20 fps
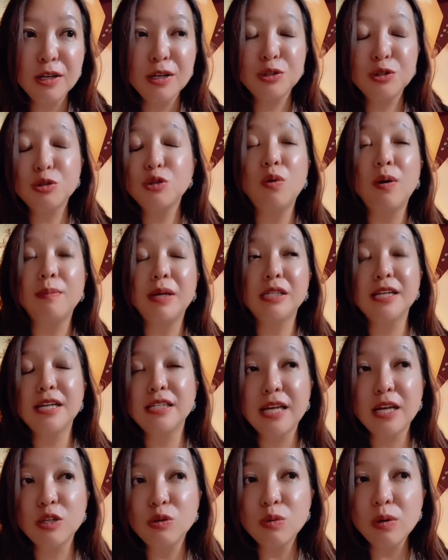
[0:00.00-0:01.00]
就是我们站
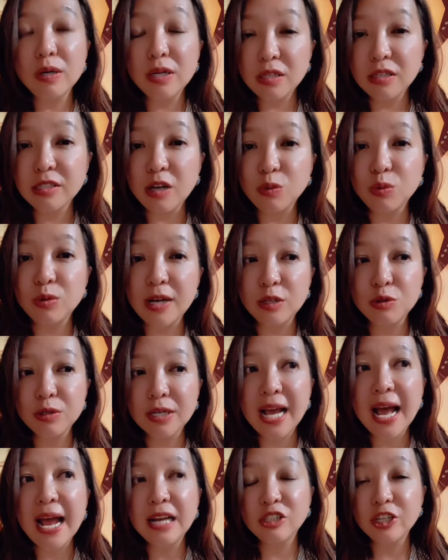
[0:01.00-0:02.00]
在中国人的角度上去
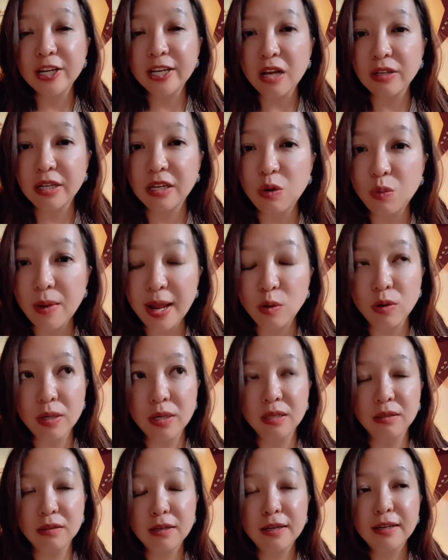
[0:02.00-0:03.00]
看这样一个外国
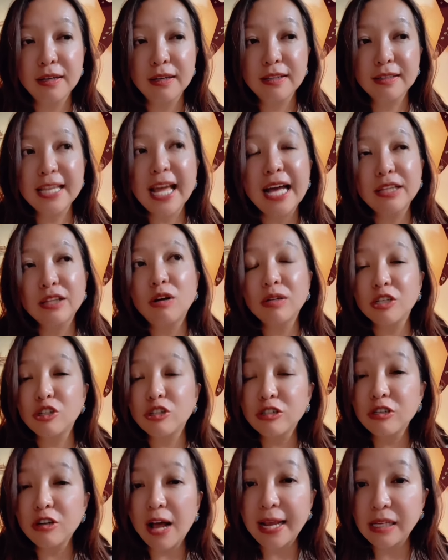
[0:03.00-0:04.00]
人，他到底是
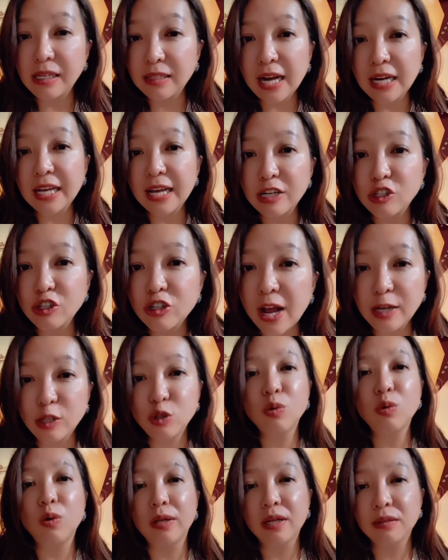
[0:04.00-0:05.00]
热爱意大利还是热爱中
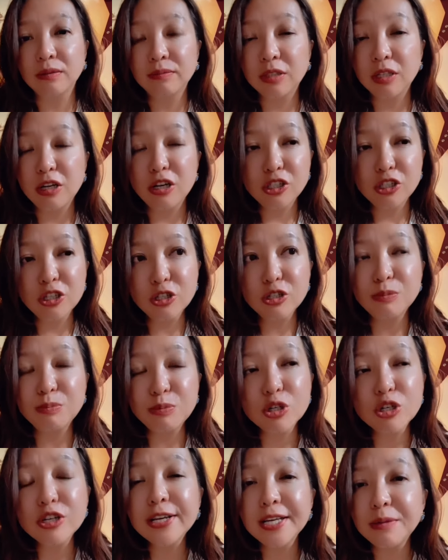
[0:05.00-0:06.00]
国的，这是不
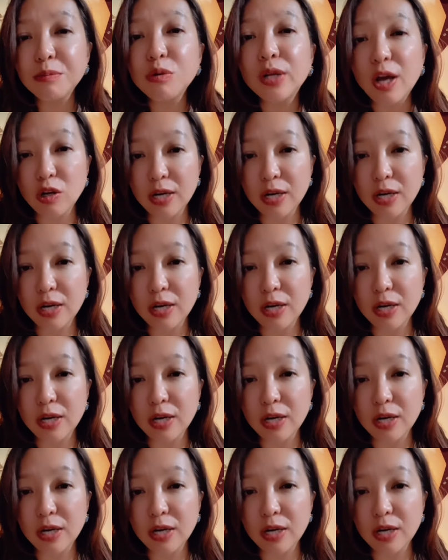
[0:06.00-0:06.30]
是一目了